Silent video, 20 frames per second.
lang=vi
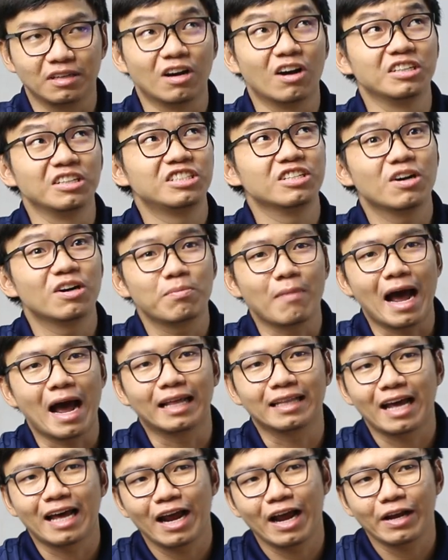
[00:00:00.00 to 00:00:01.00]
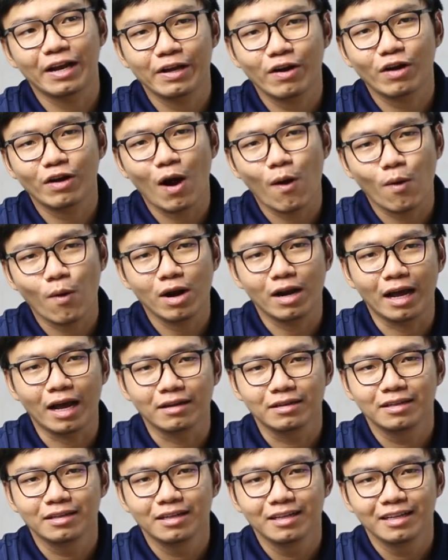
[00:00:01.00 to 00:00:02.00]
hồi xưa ông bà ta hay có câu á
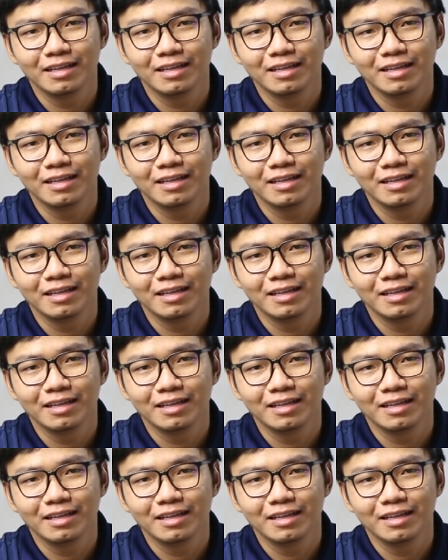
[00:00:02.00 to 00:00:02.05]
là